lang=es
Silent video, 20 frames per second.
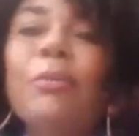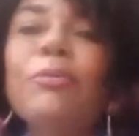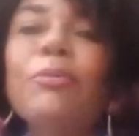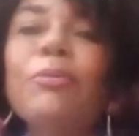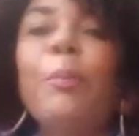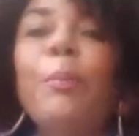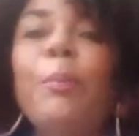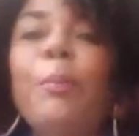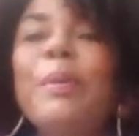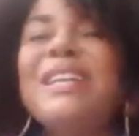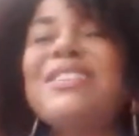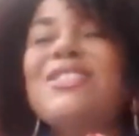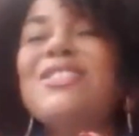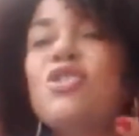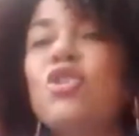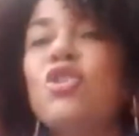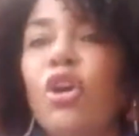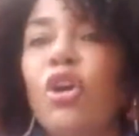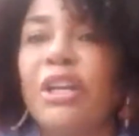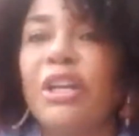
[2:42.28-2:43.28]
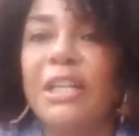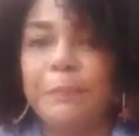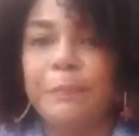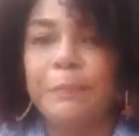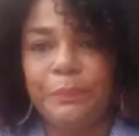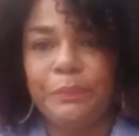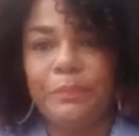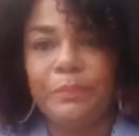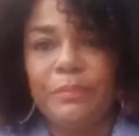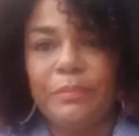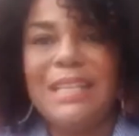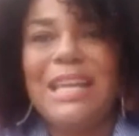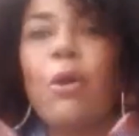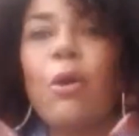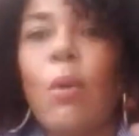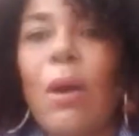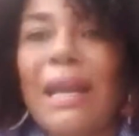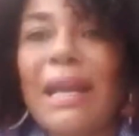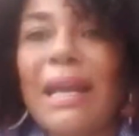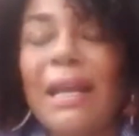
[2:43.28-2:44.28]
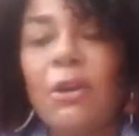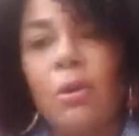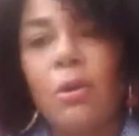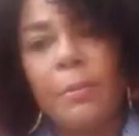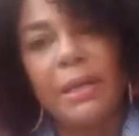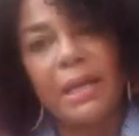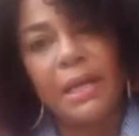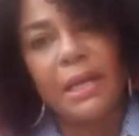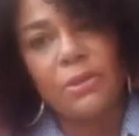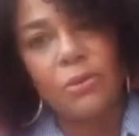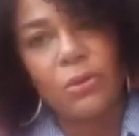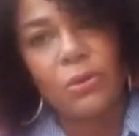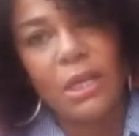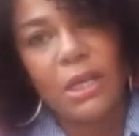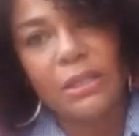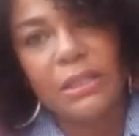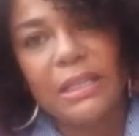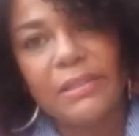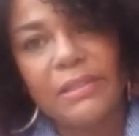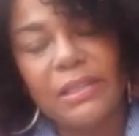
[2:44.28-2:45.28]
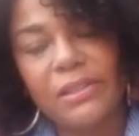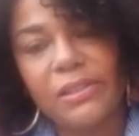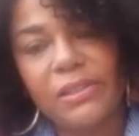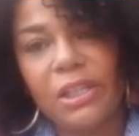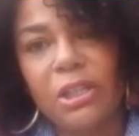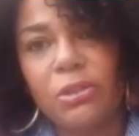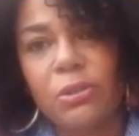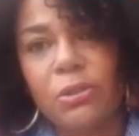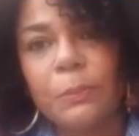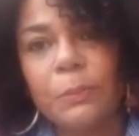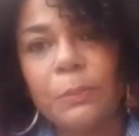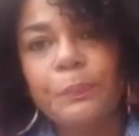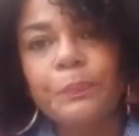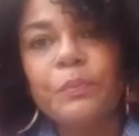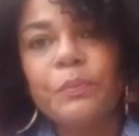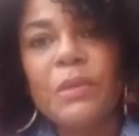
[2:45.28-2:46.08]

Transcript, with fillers: mis opiniones de cuál es el hombre que yo necesito.